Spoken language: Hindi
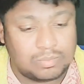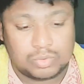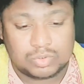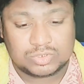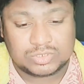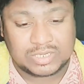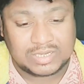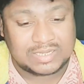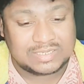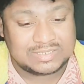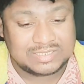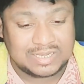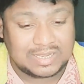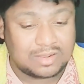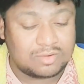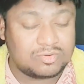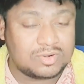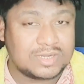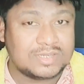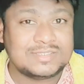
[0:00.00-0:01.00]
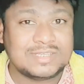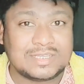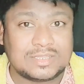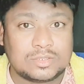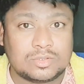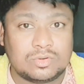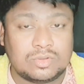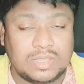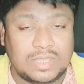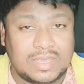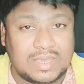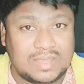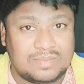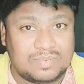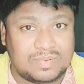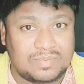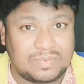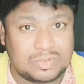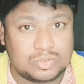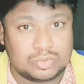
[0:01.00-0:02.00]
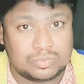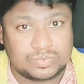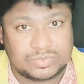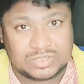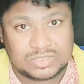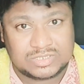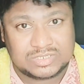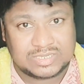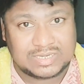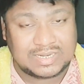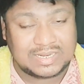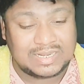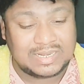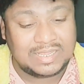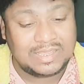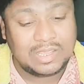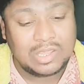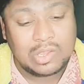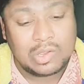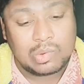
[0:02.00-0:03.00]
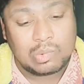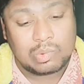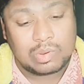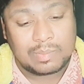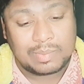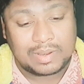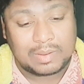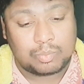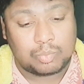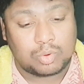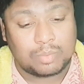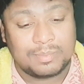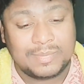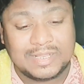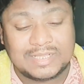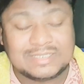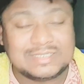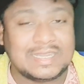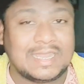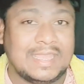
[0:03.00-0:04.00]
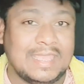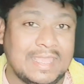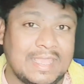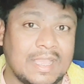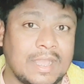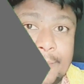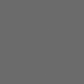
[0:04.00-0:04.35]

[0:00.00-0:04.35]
जाकर चेकआउट कर सकते हो ए का जो ऑफिशियल चैनल है वहाँ पर आपको मिल जाएगा